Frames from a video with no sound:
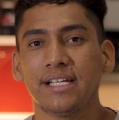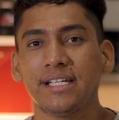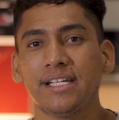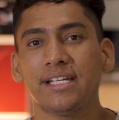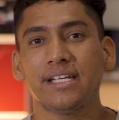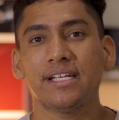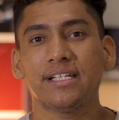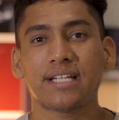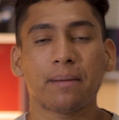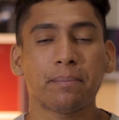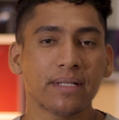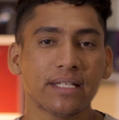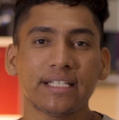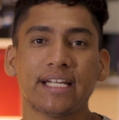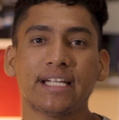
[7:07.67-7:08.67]
E já
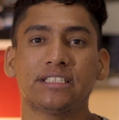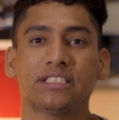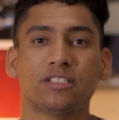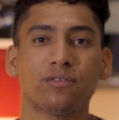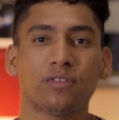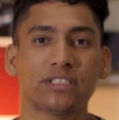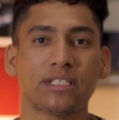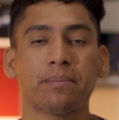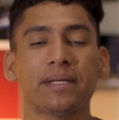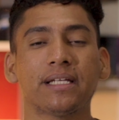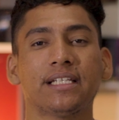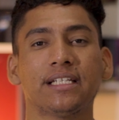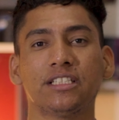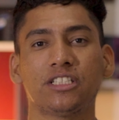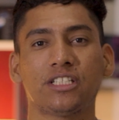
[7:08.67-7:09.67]
planeje se você
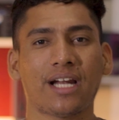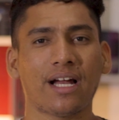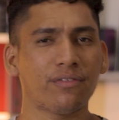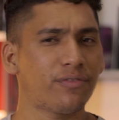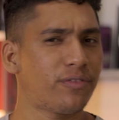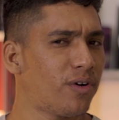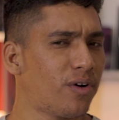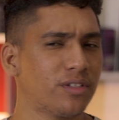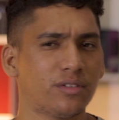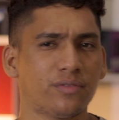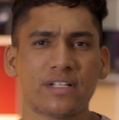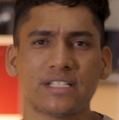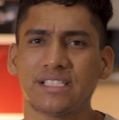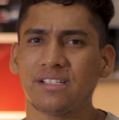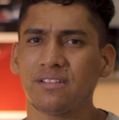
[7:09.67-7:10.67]
pretende tirar foto,
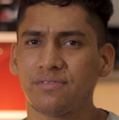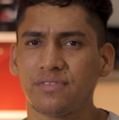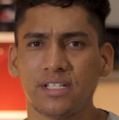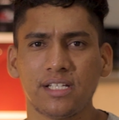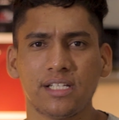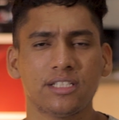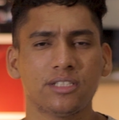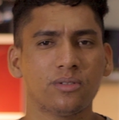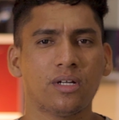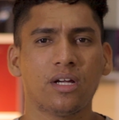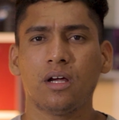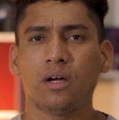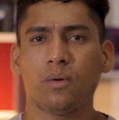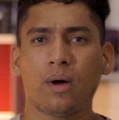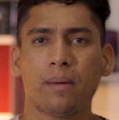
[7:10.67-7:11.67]
fazer vídeo
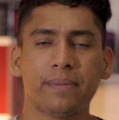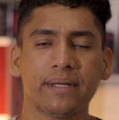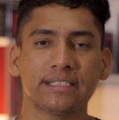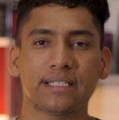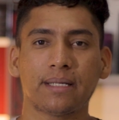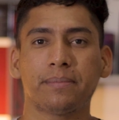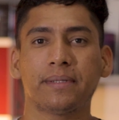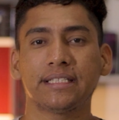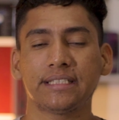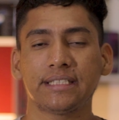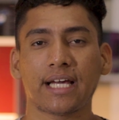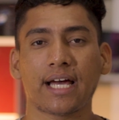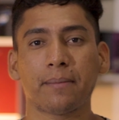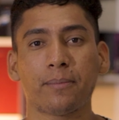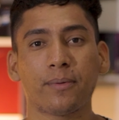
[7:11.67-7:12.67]
ou apenas
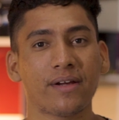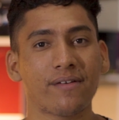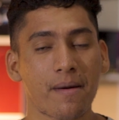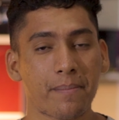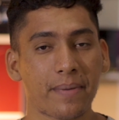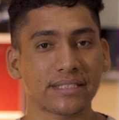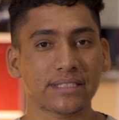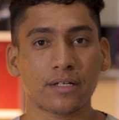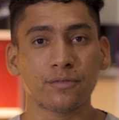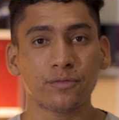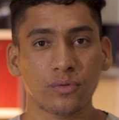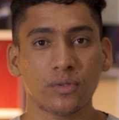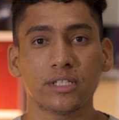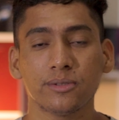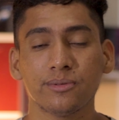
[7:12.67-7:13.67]
apreciar, porque vai passar
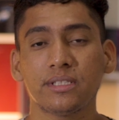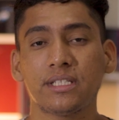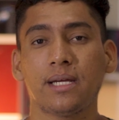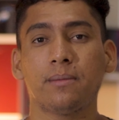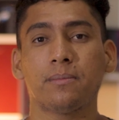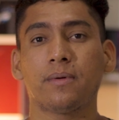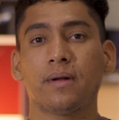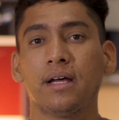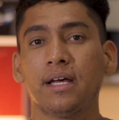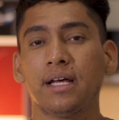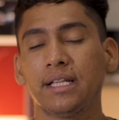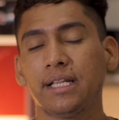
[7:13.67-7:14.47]
voando o tempo.